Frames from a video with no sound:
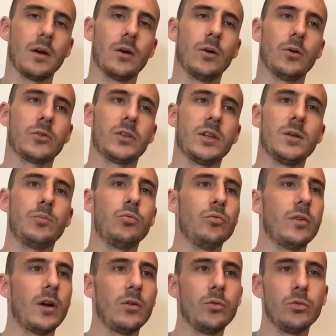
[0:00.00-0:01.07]
euh, c'est des
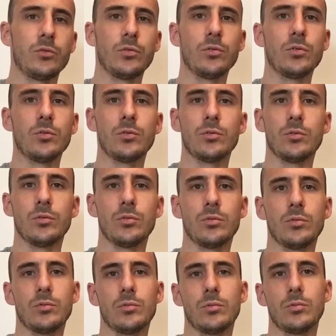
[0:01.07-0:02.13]
plus-values
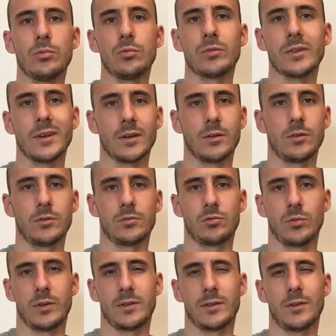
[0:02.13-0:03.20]
de 50,
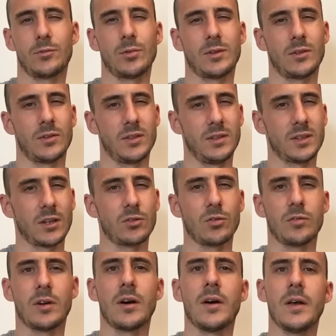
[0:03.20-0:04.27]
60, 70,
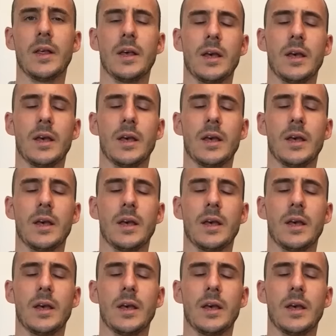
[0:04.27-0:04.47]
80